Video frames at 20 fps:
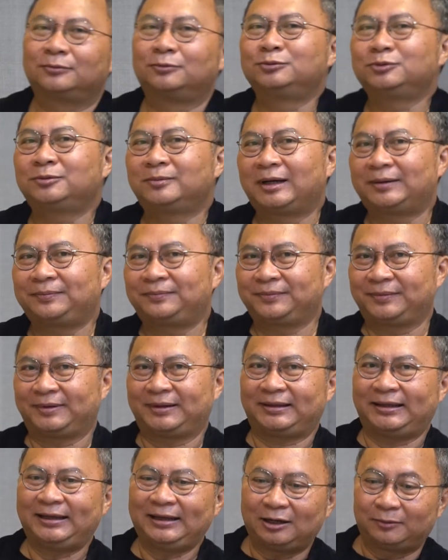คุณผู้ชมครับ
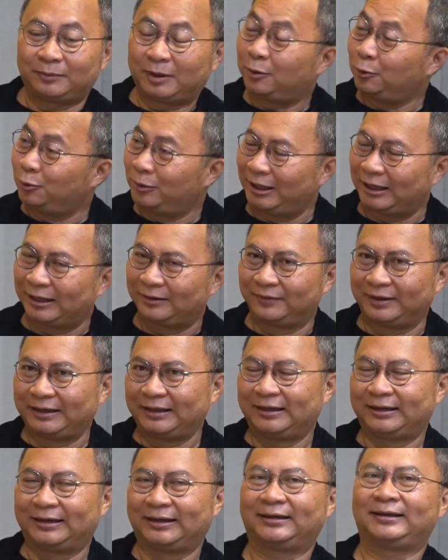ที่เรามาคุยกันวัน
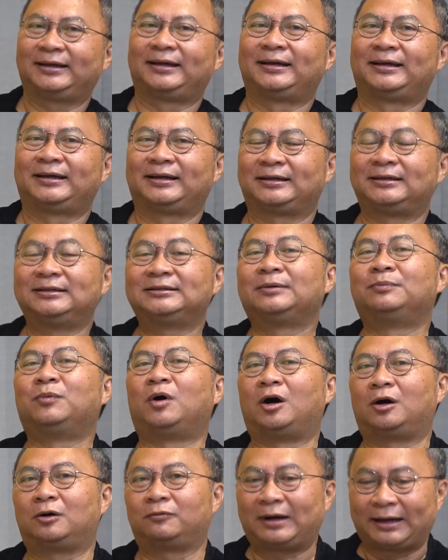นี้นะคือจะ
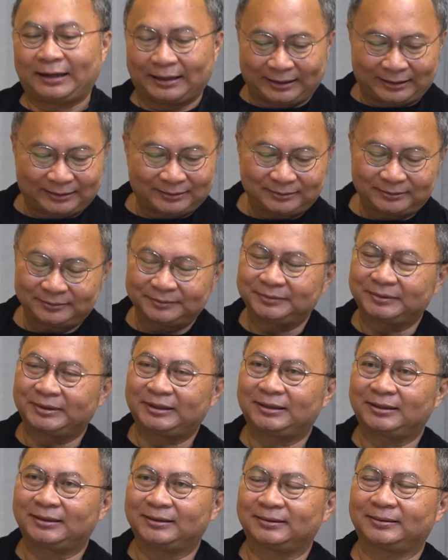บอกว่า
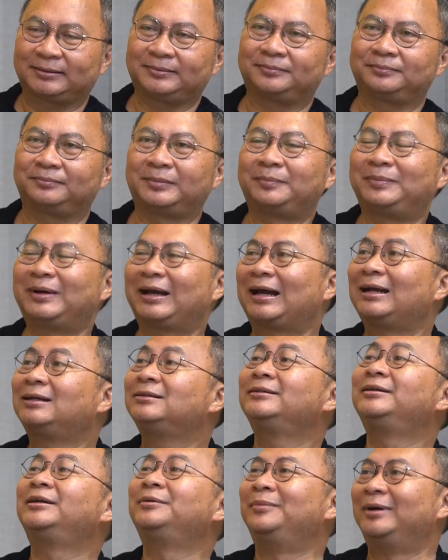มันเป็นการ
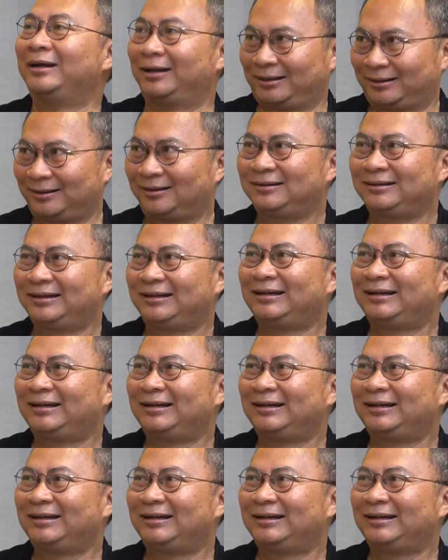เซอร์เบตเนาะ